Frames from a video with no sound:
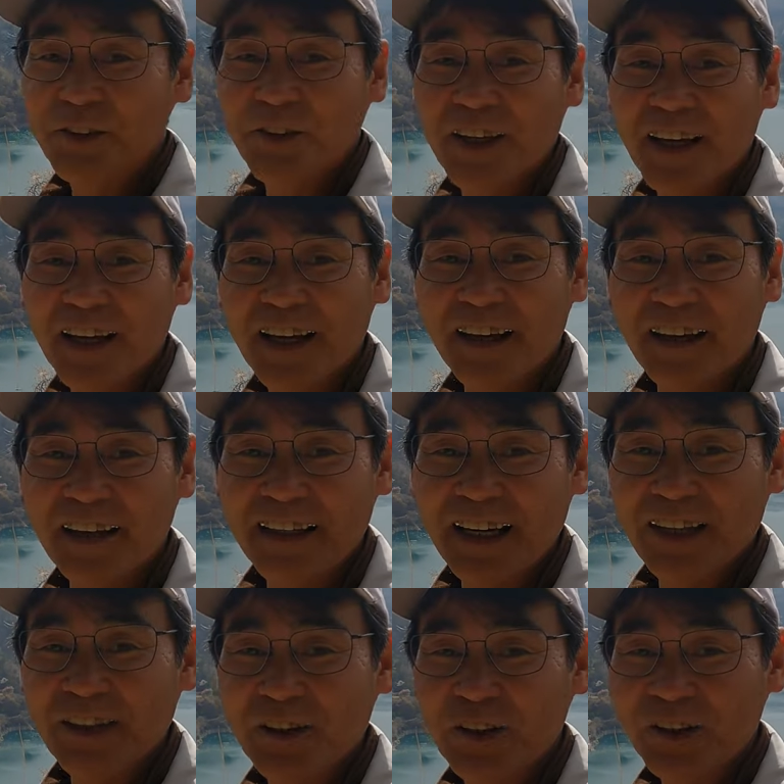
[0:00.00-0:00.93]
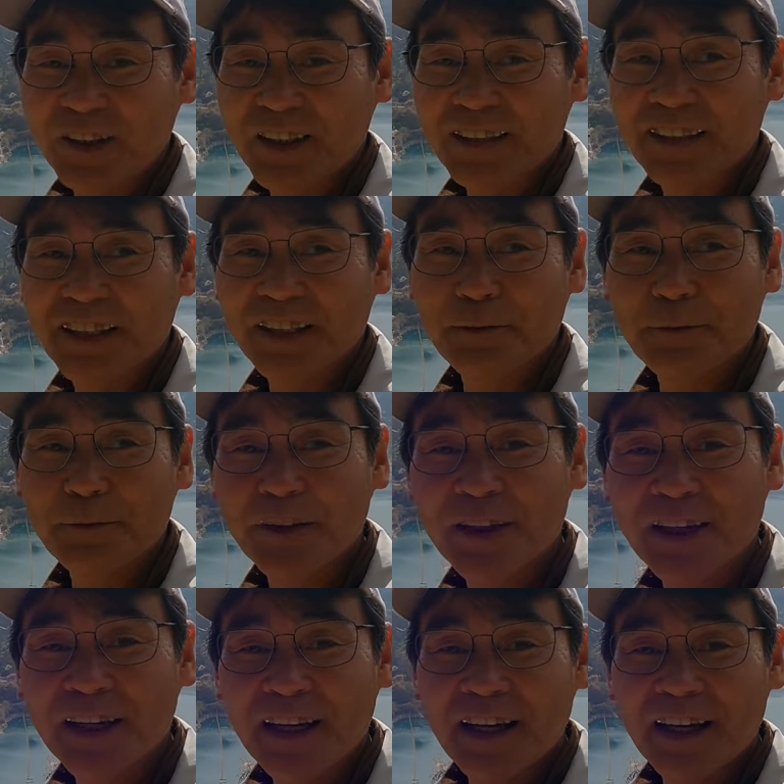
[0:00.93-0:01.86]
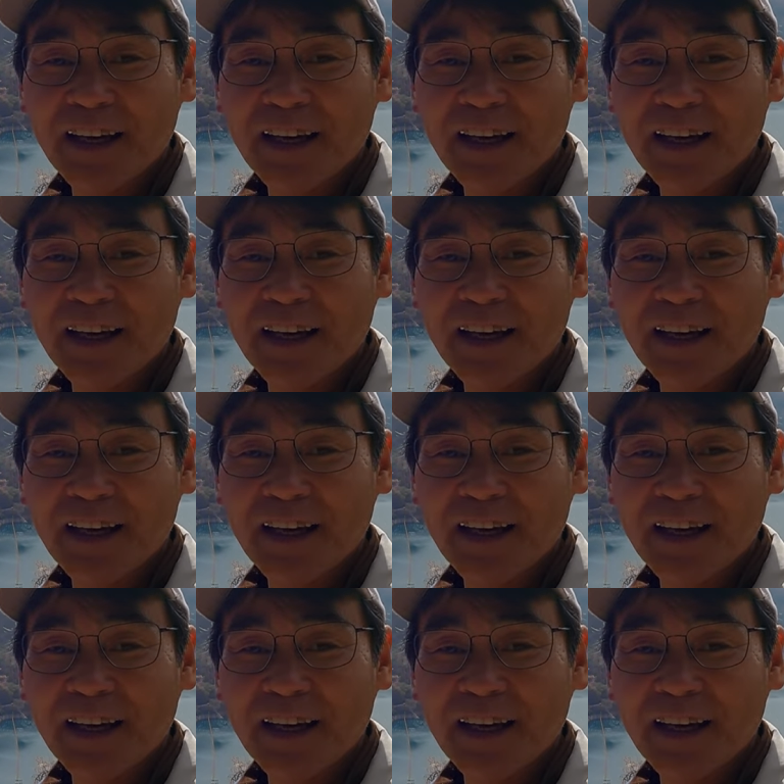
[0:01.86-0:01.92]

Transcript: とね、えー、逆光ですけども、